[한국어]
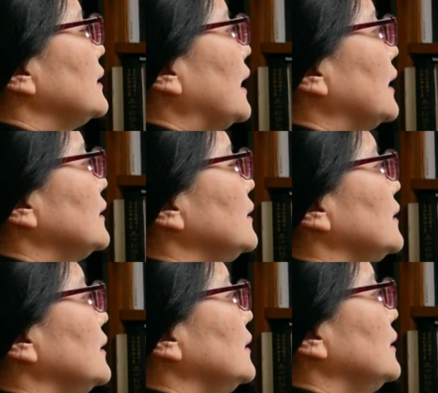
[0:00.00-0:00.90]

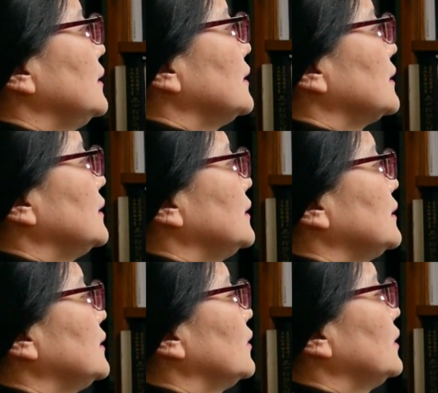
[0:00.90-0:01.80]
나를
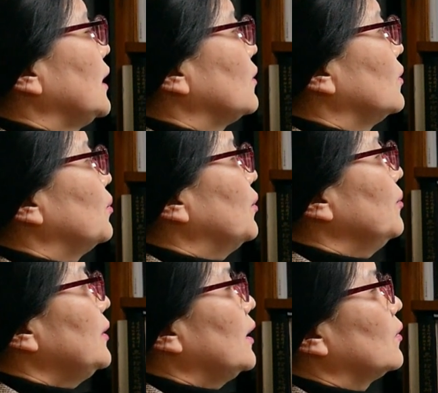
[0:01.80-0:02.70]
그 드러내고
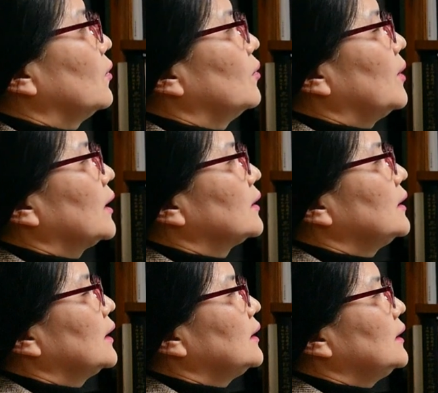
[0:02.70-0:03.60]
뽐내고 막
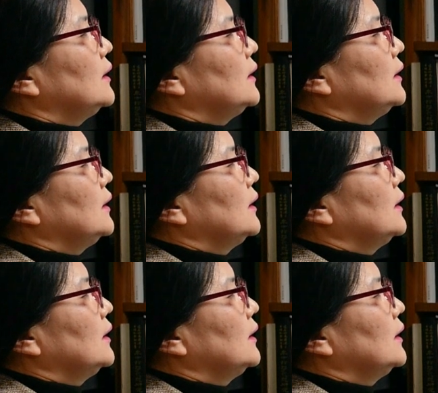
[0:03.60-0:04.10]
그냥 이